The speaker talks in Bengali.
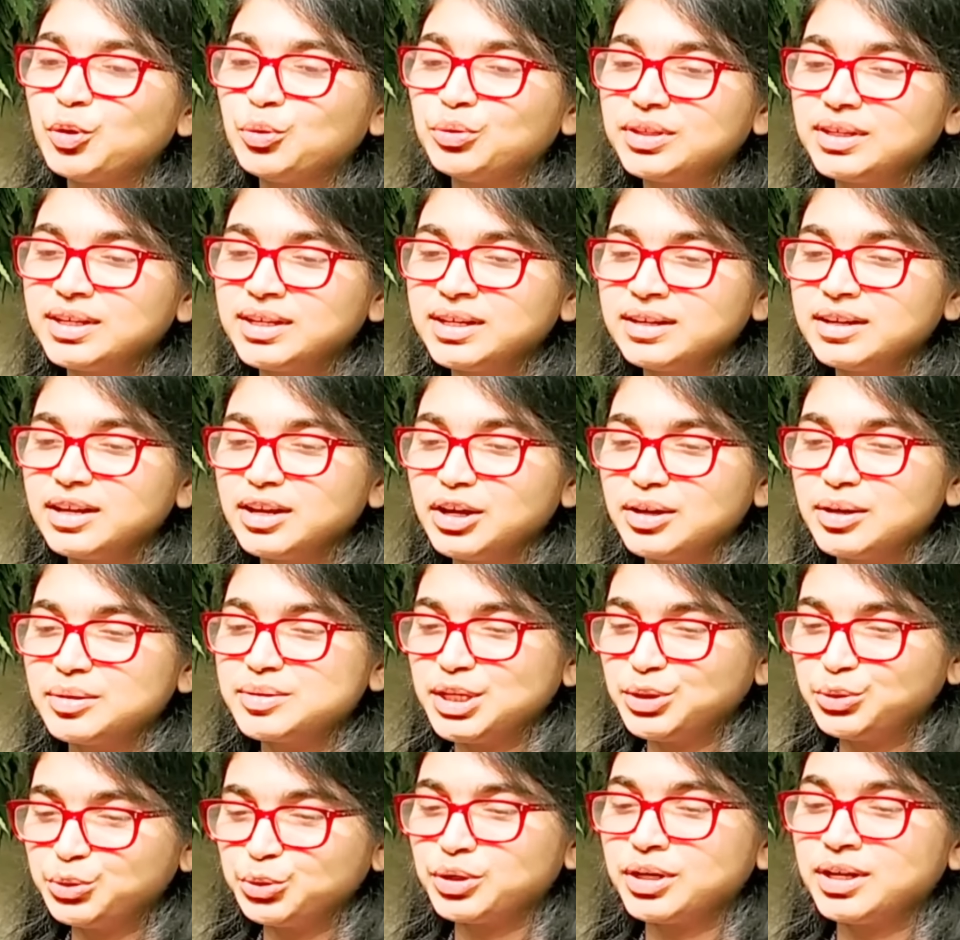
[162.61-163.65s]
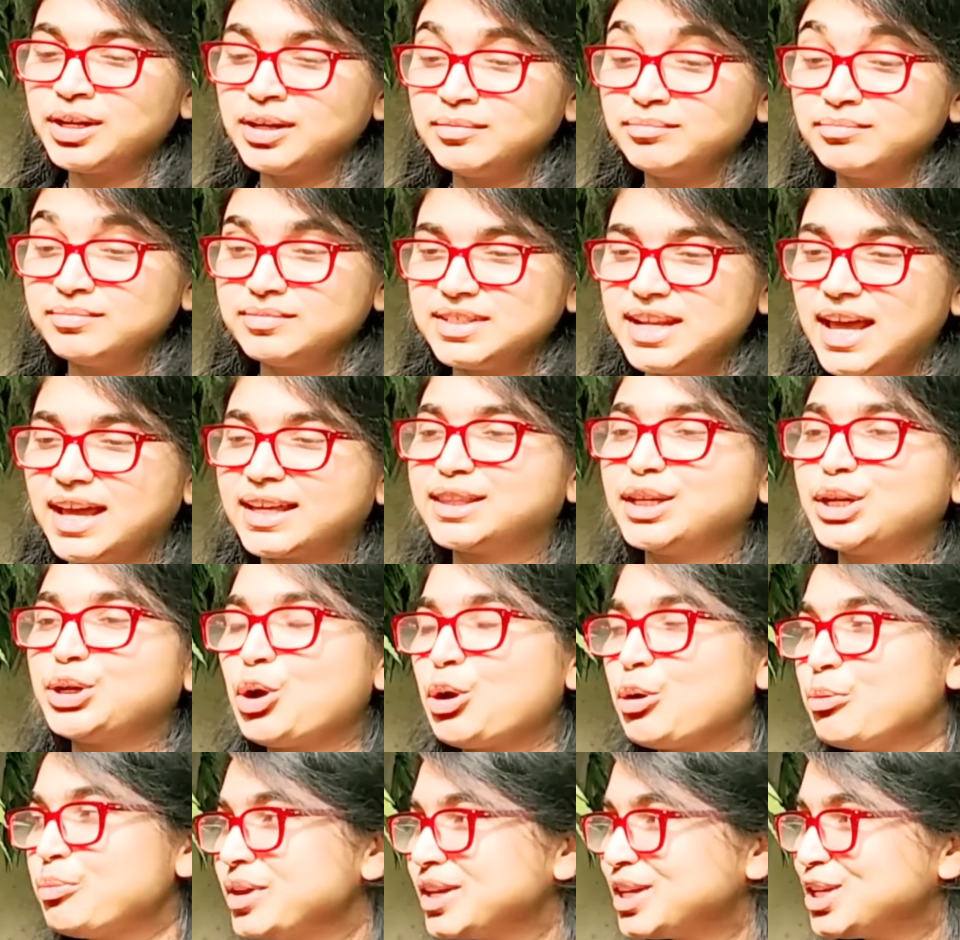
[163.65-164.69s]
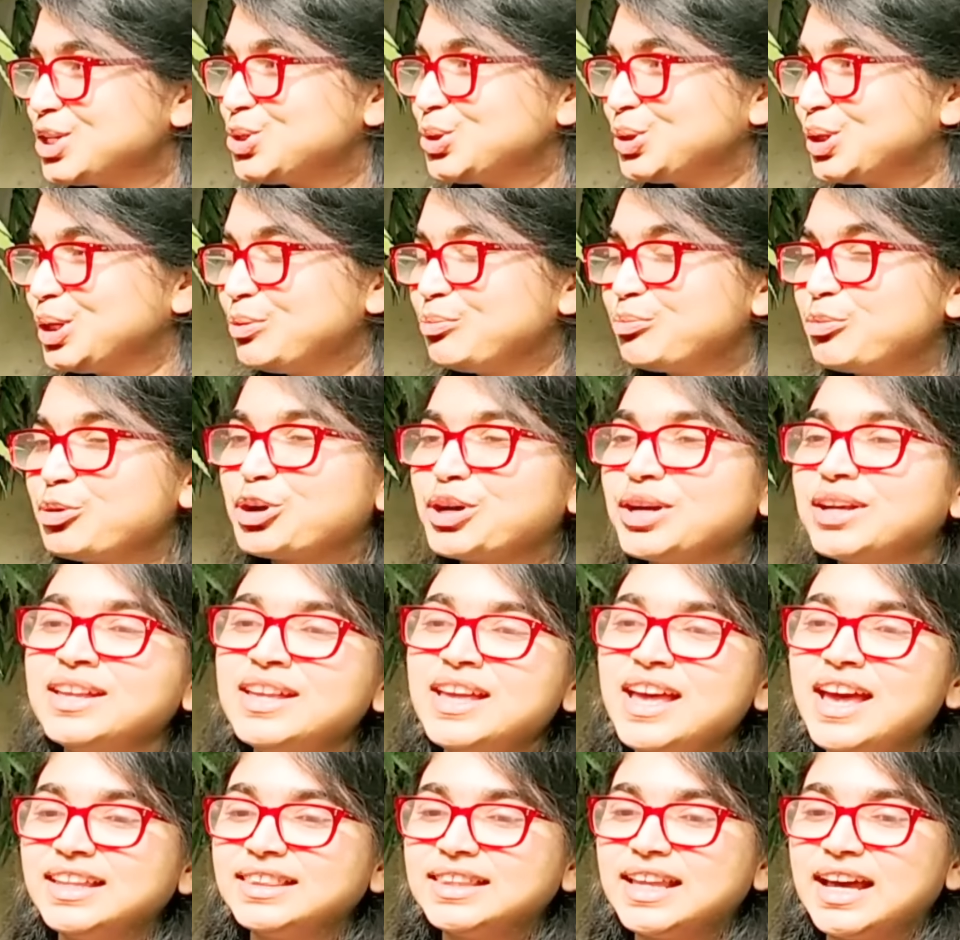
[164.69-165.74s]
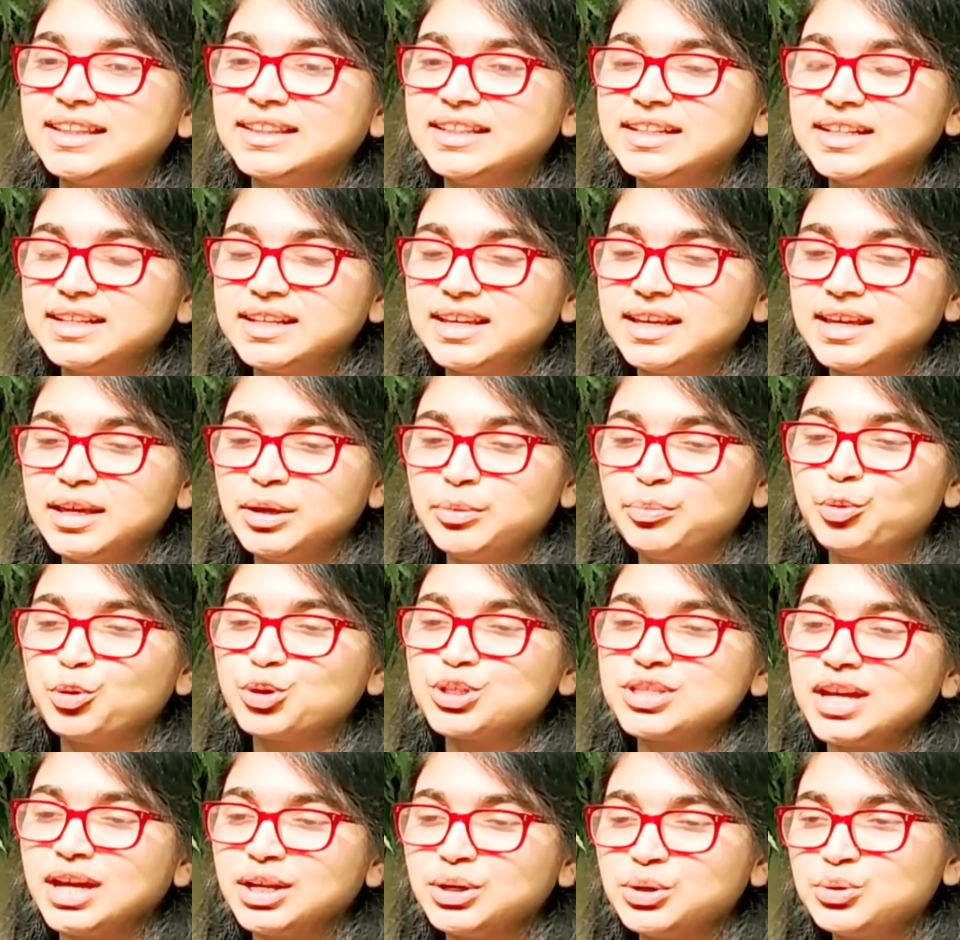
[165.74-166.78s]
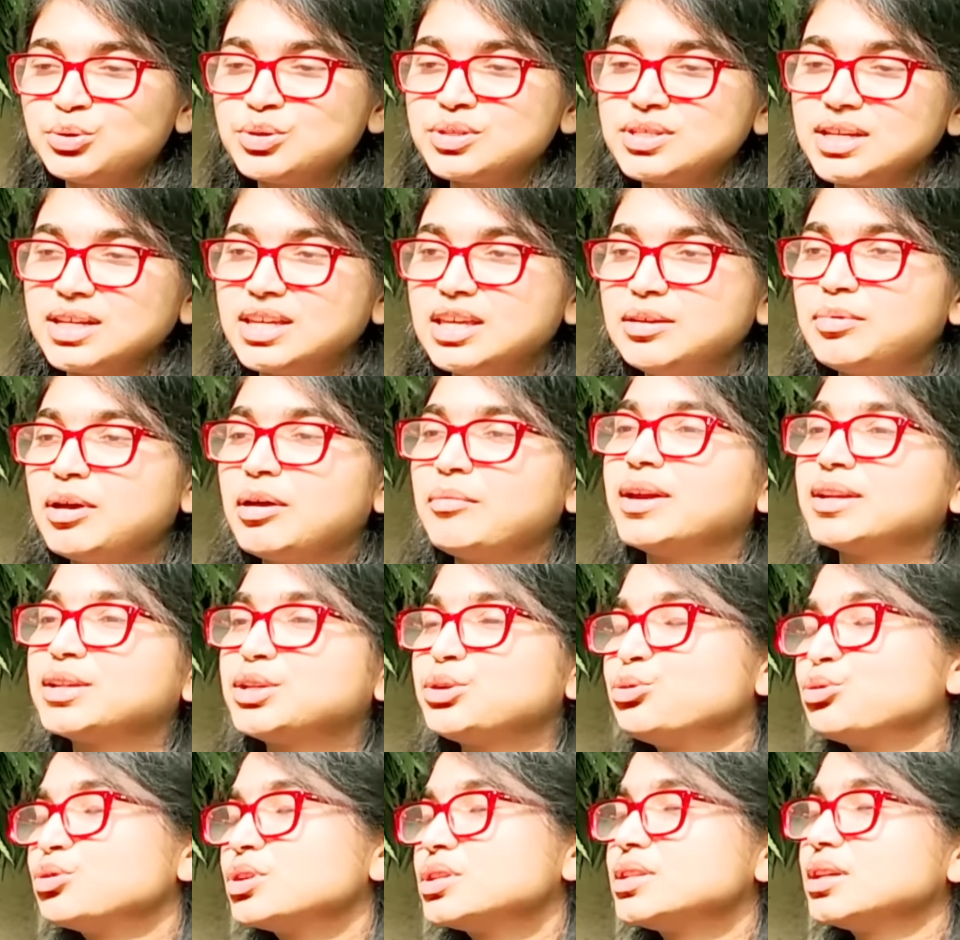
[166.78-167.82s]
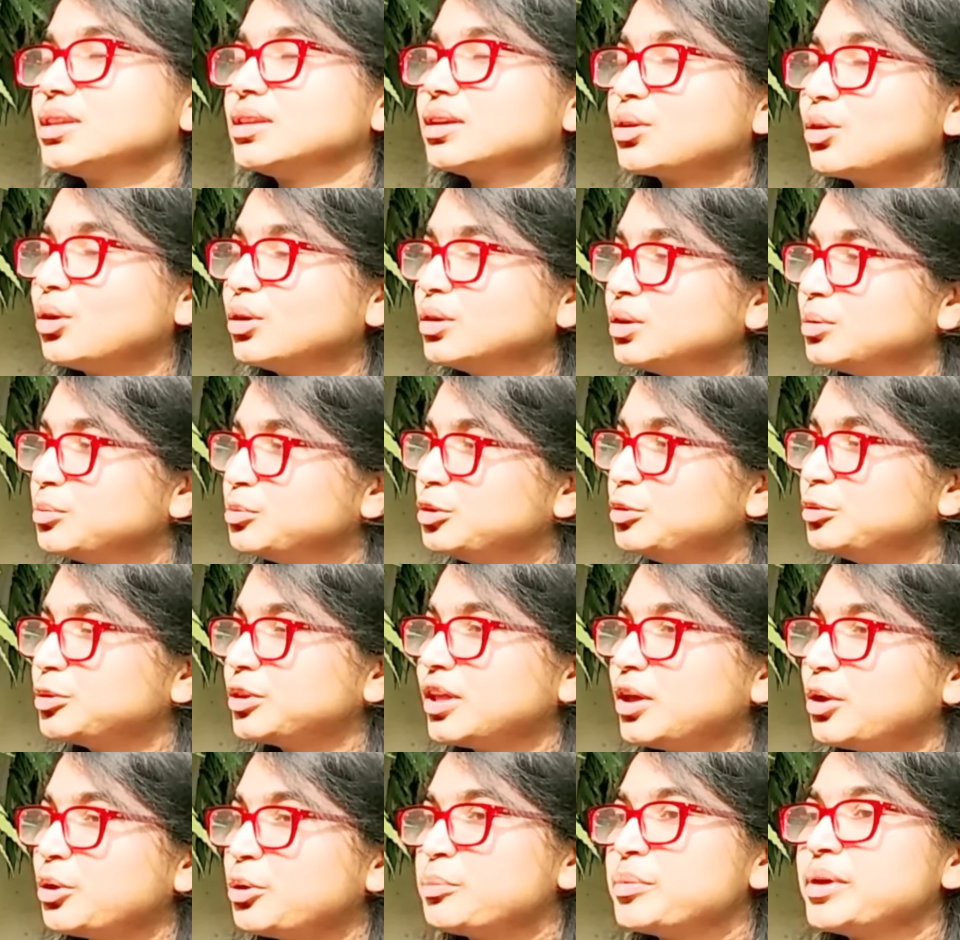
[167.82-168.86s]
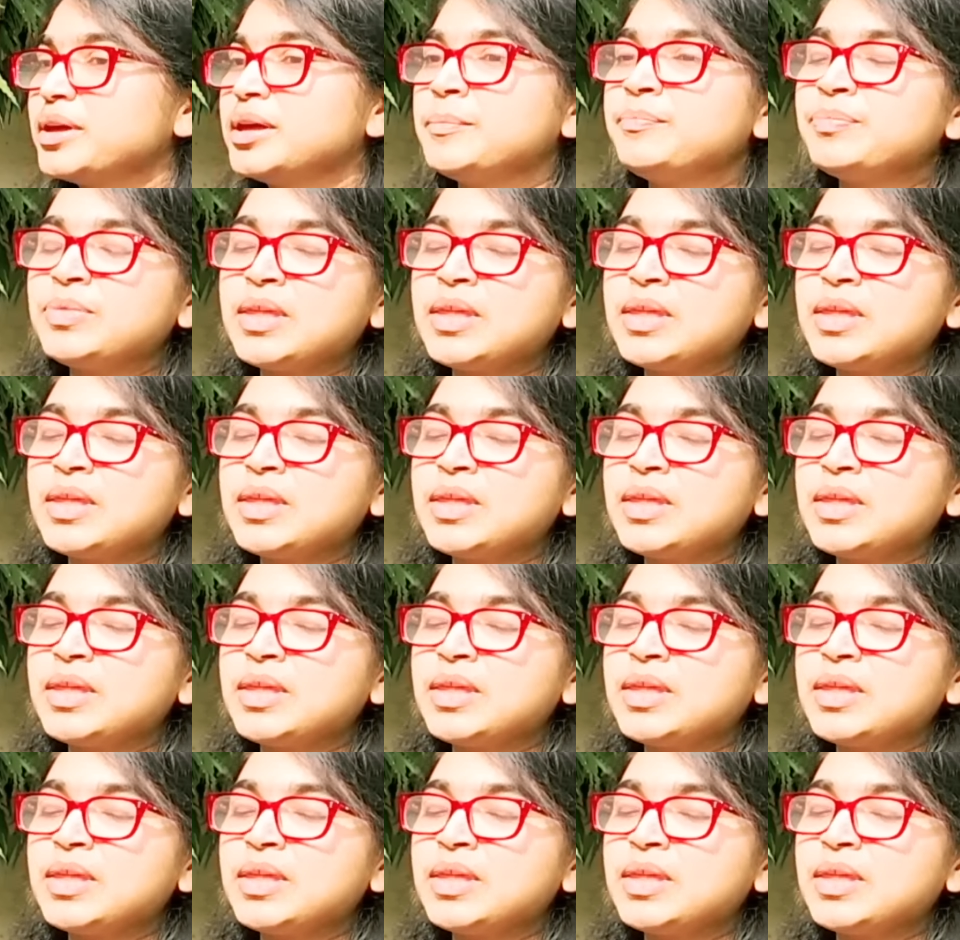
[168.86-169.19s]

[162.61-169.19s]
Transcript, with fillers: ওদের যেহেতু ওরা ডাক্তার হবে কিছুদিন পরে তাদেরকে বোঝানো যে কিভাবে একটা রোগীর সাথে কথা বলতে হবে